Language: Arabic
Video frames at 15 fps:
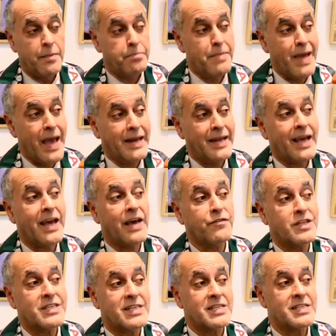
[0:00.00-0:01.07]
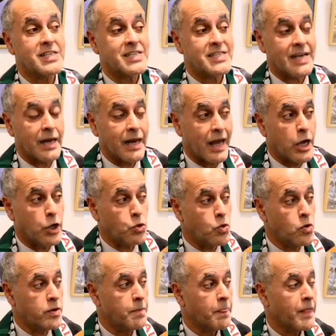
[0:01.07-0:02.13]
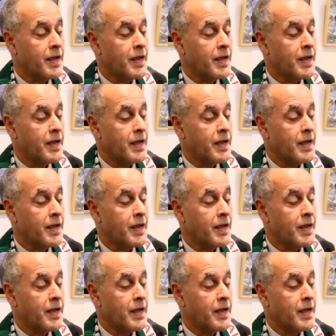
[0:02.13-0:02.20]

بأن يقع في التنصيص على القانون